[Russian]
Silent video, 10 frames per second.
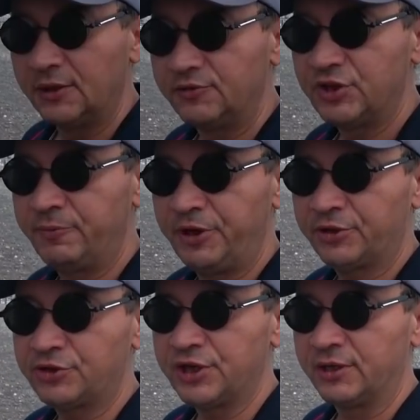Всем привет,
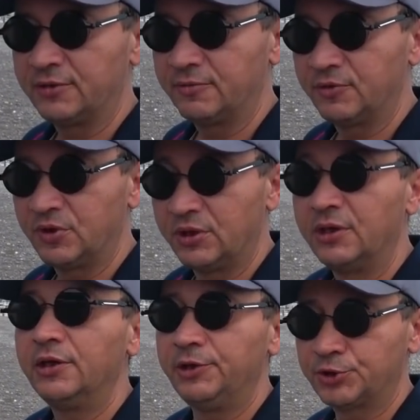друзья! Всем привет!
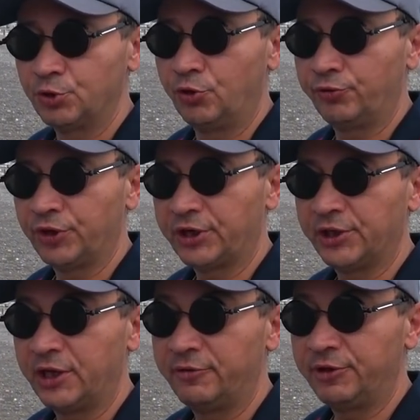И снова вы на
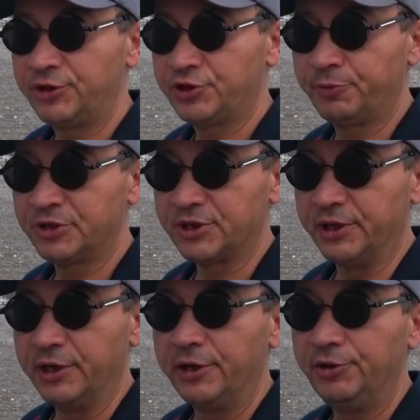канале Евгений Щепинский.
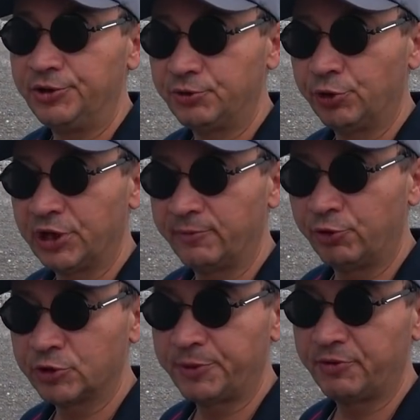И сегодня мы
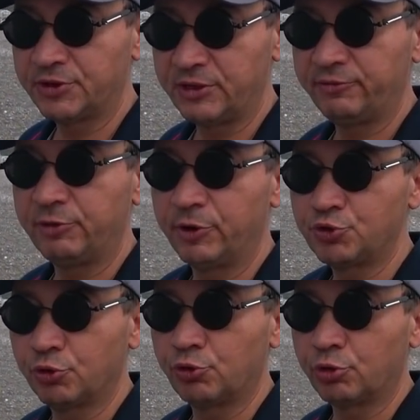вас привезли в
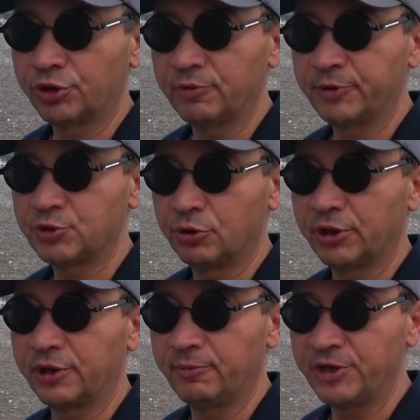небольшой курортный
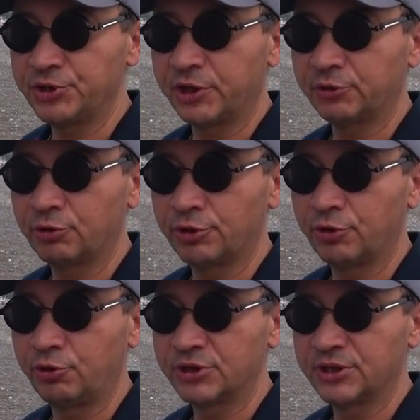поселок Рыбачья, который
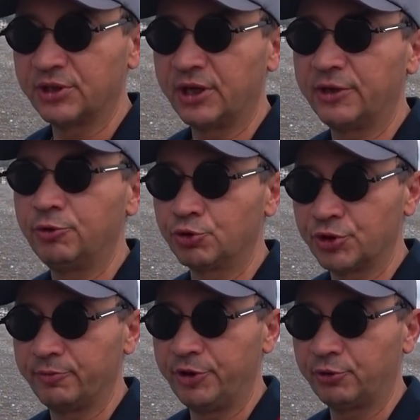находится на
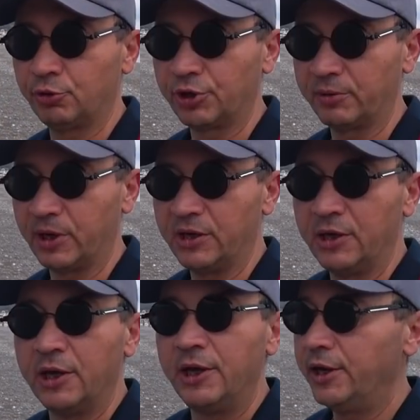южном берегу Крыма.
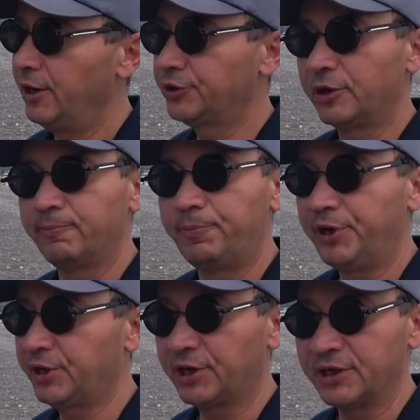Это
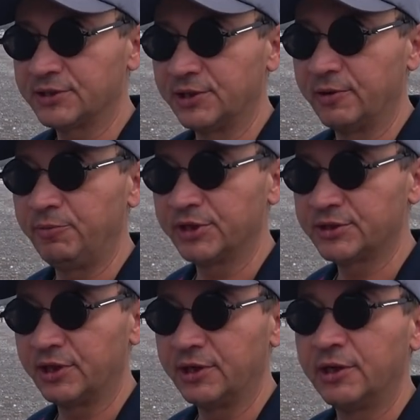прекрасное
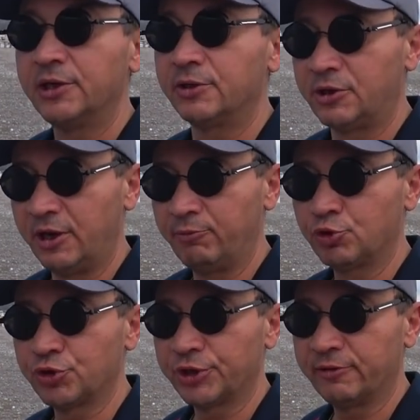место для
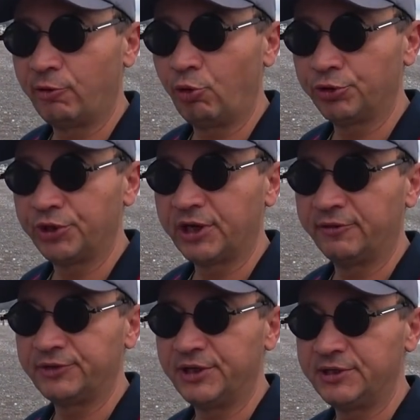бюджетного
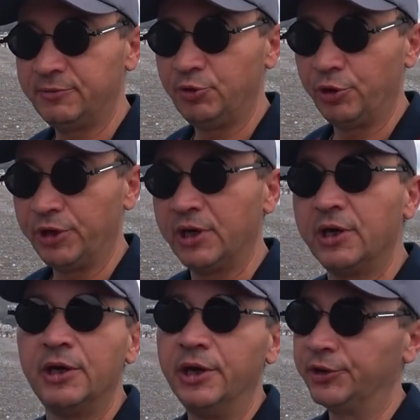отдыха всей семьей.
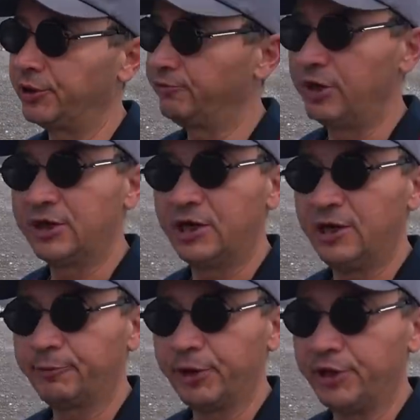Это
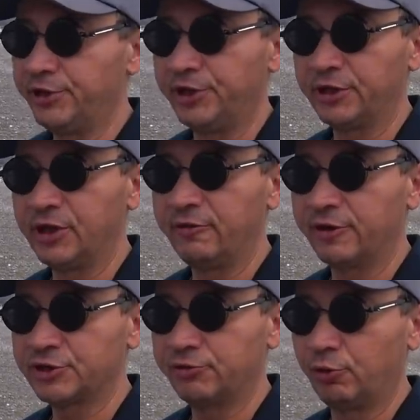великолепная идея для
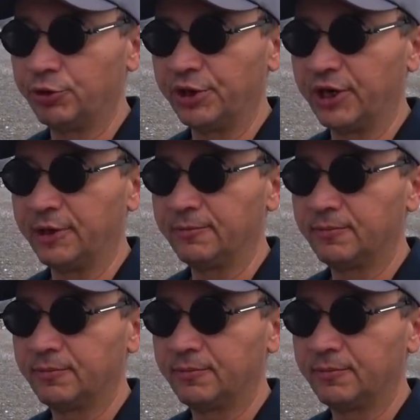вашего отдыха.